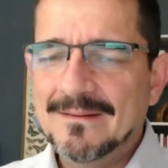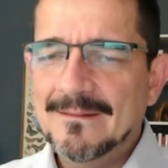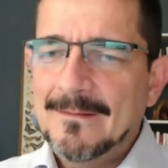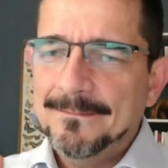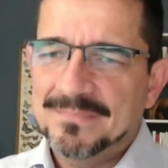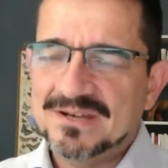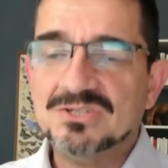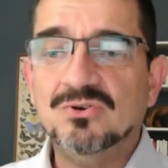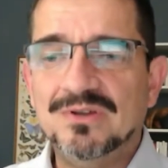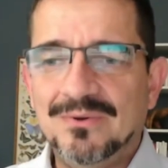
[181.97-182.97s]
persone
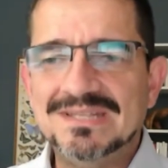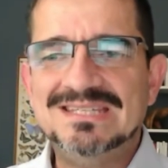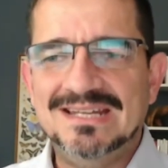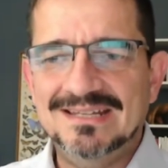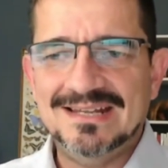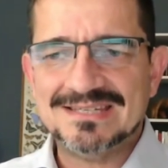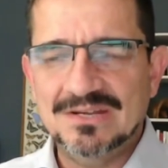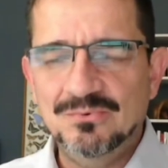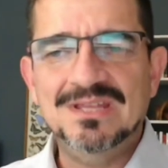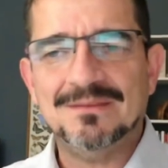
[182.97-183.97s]
o aziende da
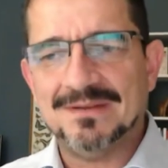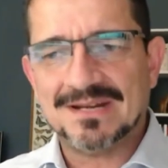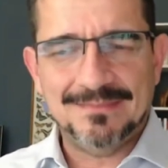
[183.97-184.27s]
seguire perché